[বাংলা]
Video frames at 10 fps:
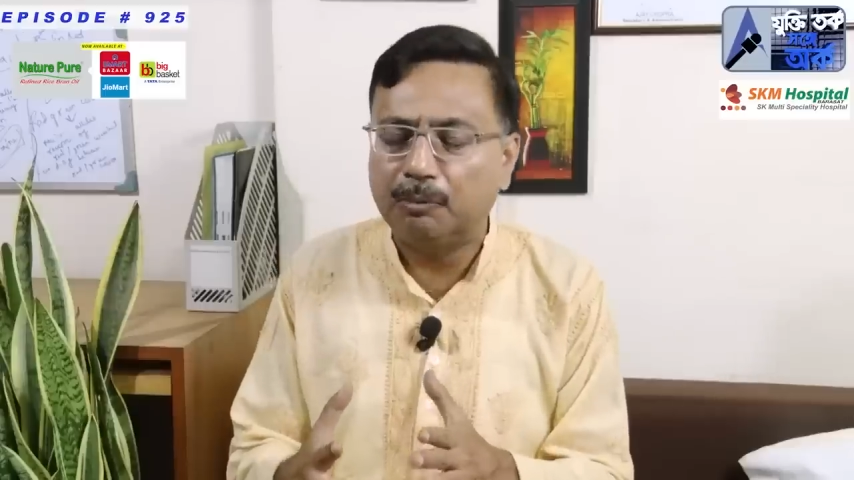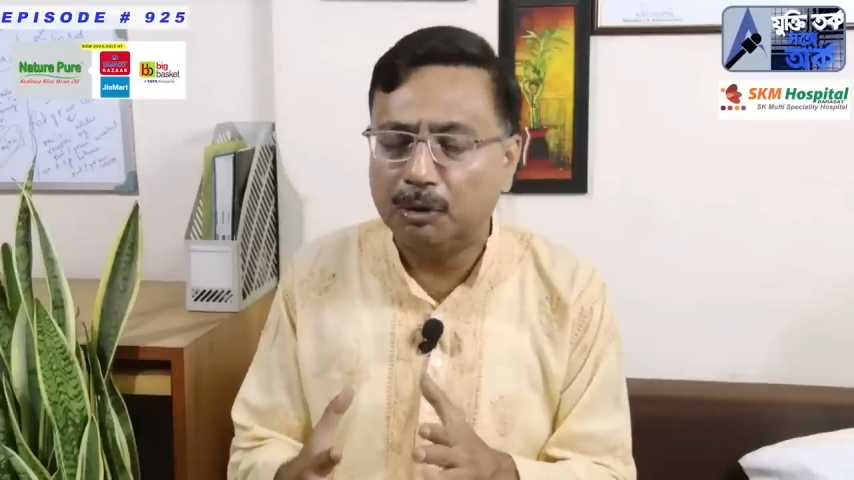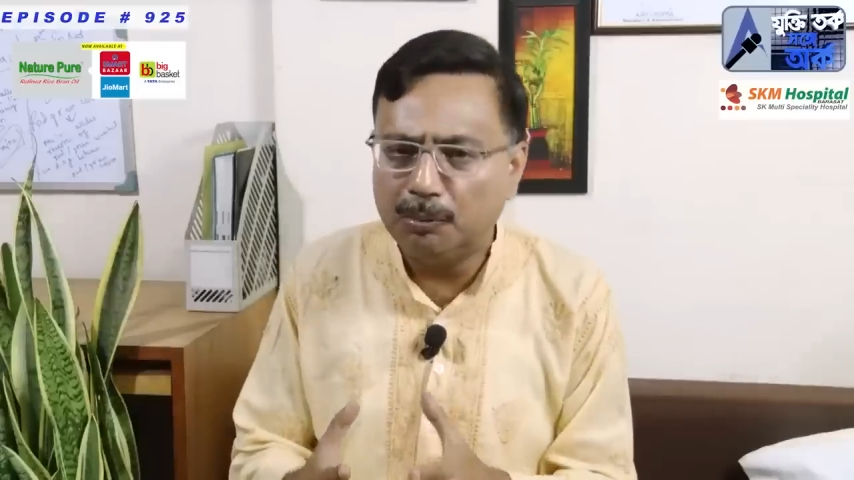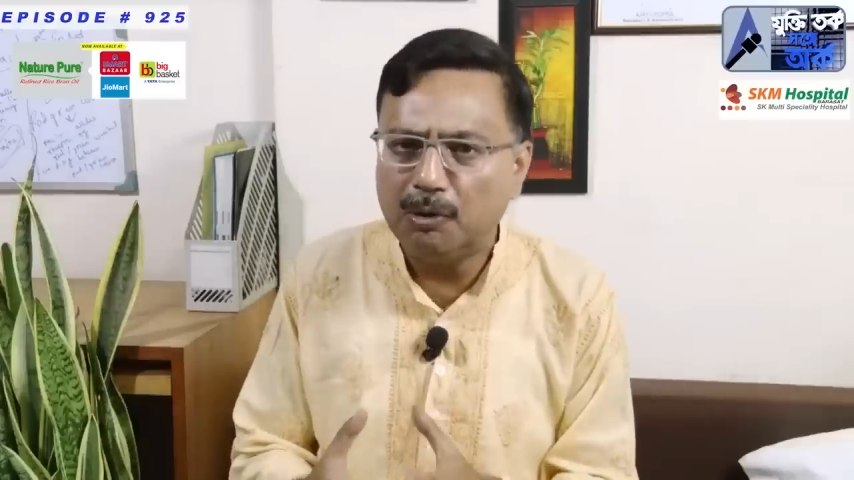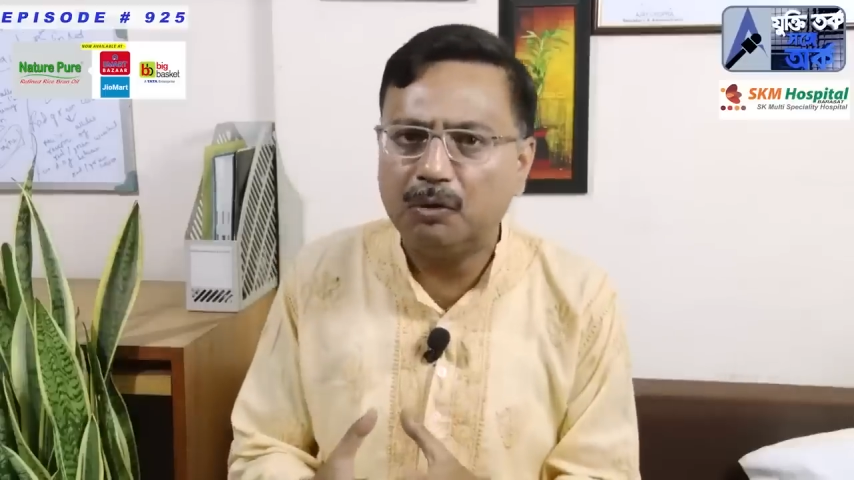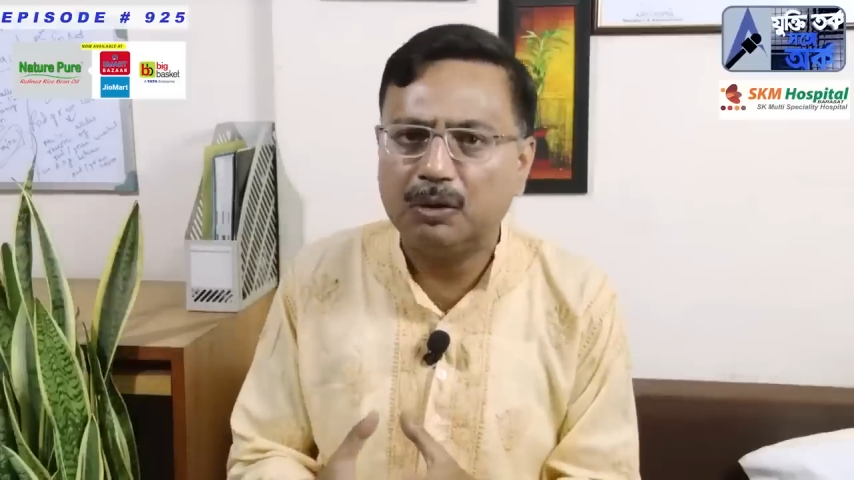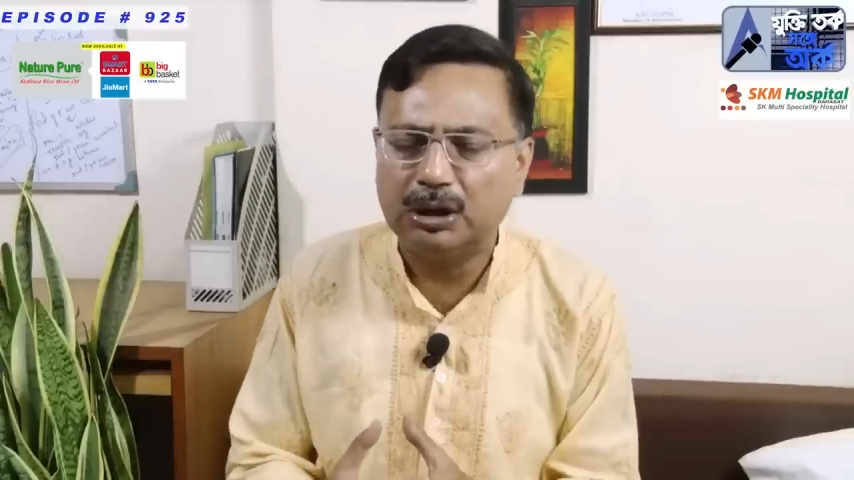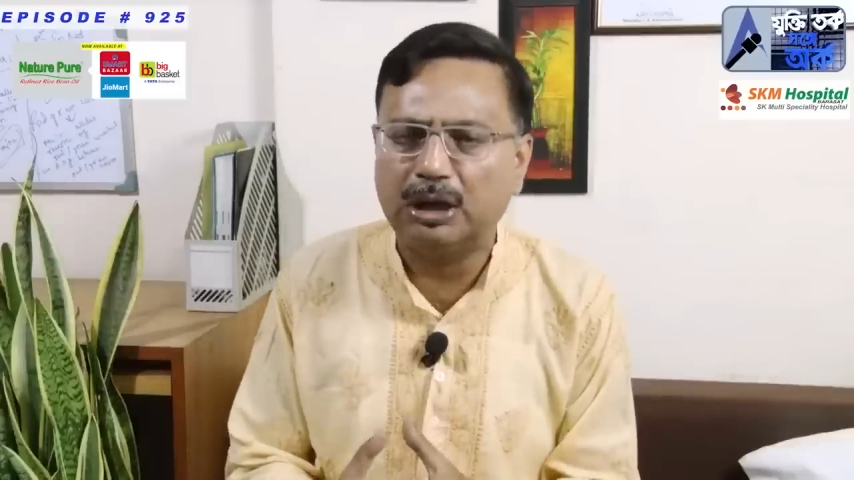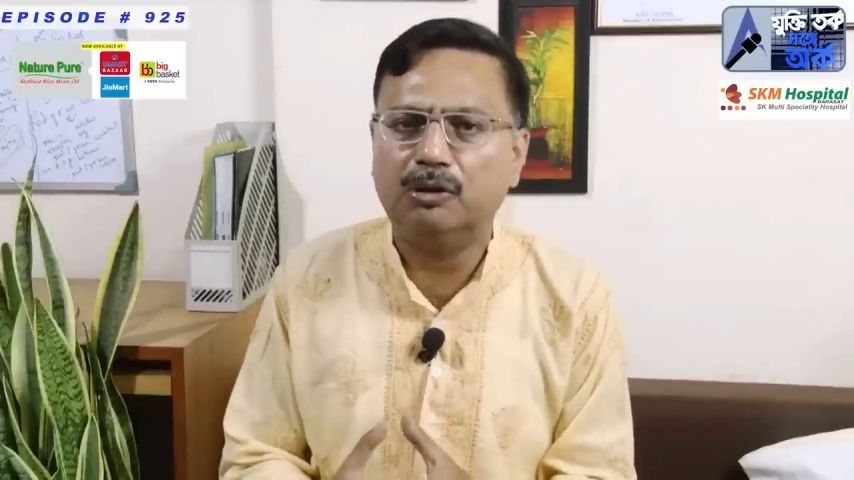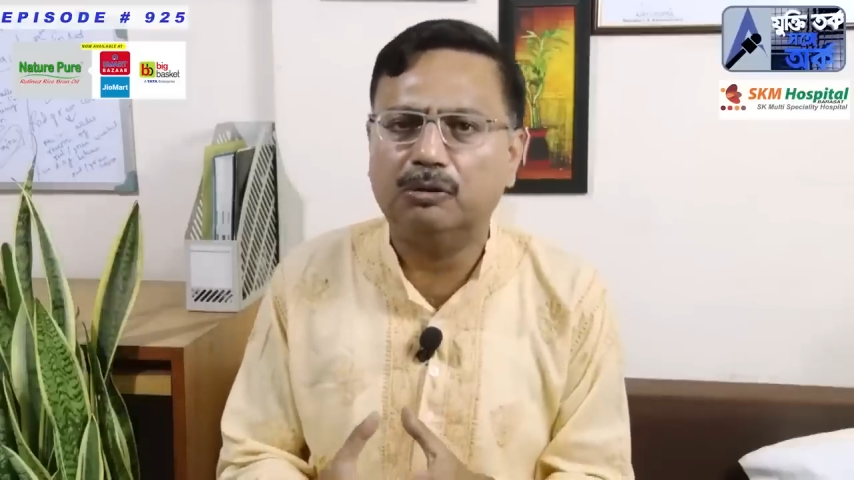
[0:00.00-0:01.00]
বলবো
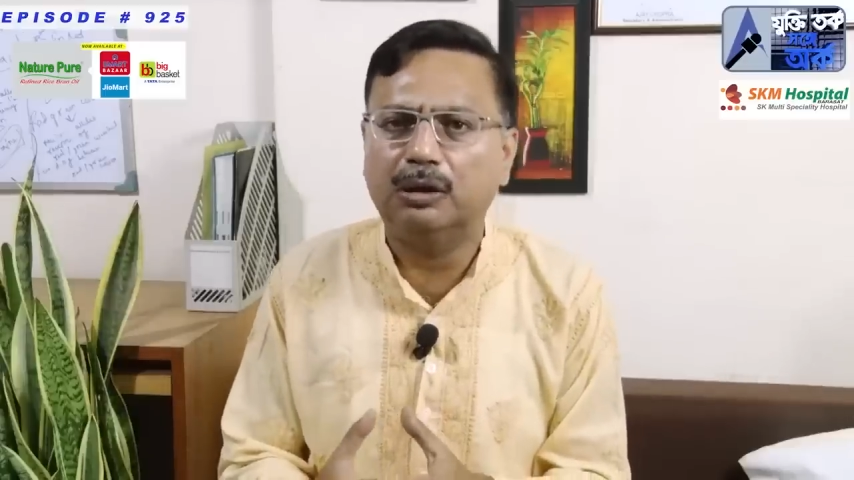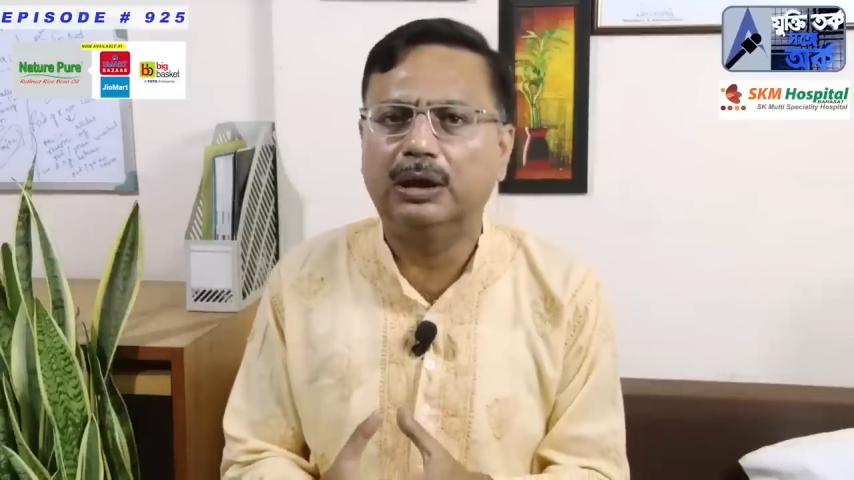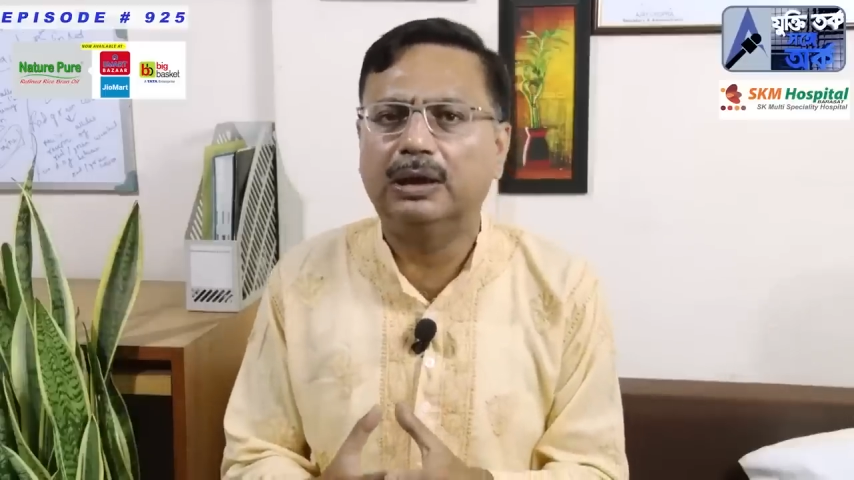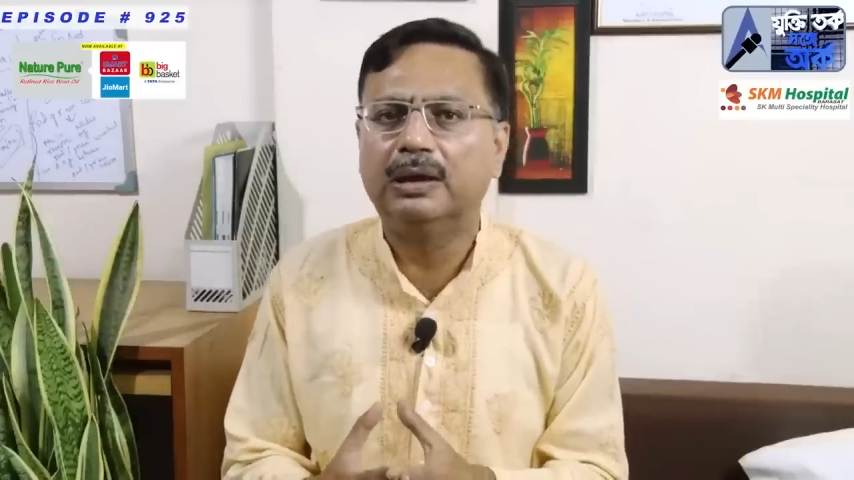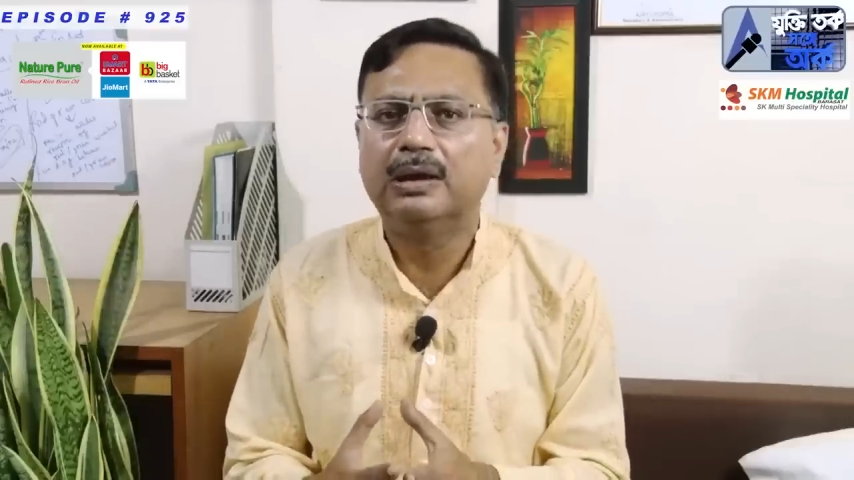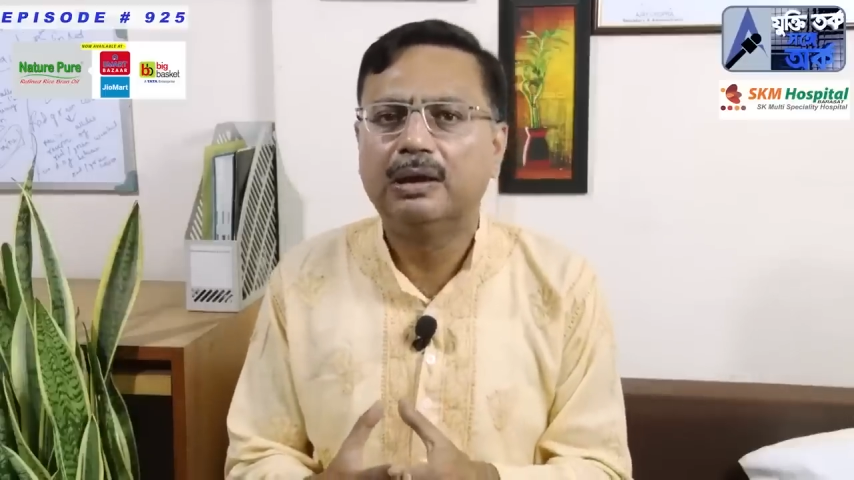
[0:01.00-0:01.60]
শাসক দলের